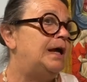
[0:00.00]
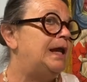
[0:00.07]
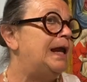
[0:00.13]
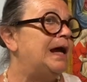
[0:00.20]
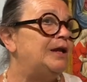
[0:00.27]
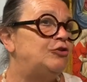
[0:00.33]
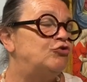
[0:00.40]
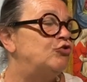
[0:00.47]

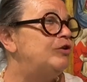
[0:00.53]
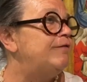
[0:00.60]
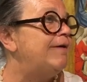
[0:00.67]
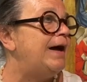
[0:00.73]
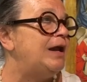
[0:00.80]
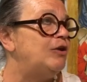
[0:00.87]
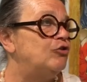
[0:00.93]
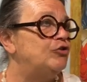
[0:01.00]
l'alto
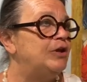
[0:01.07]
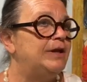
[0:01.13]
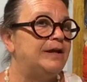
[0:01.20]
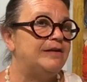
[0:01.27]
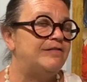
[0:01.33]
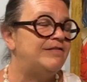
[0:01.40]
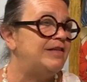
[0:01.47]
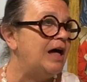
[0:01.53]
livello del
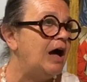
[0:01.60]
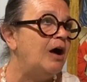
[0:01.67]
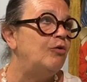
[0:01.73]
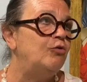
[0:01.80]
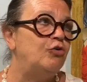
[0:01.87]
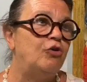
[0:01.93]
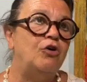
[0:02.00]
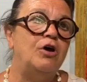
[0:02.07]

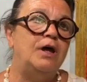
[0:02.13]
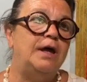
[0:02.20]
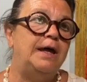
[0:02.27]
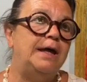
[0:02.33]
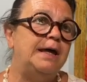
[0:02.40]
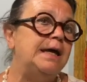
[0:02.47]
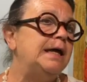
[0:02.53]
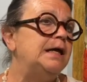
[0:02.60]
restauro
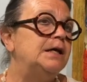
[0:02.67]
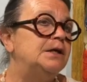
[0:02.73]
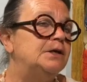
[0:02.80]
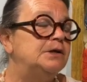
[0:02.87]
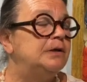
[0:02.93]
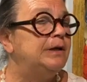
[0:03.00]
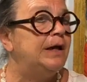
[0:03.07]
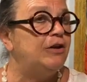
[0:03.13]
e
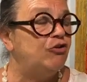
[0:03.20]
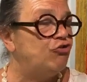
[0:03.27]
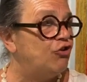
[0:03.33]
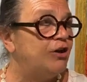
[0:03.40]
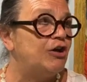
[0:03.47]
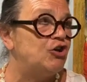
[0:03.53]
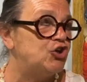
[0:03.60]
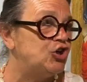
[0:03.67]
eh, la
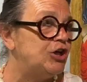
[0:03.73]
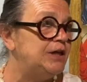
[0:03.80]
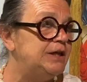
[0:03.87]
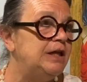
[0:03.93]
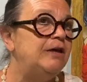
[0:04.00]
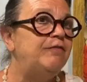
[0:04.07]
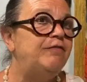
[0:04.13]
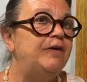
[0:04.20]
ricerca
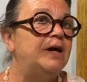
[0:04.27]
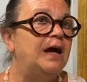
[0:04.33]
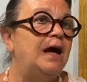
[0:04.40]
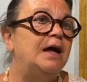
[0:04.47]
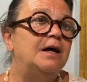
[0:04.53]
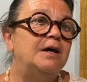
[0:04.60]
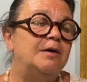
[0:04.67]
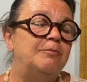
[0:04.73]
scientifica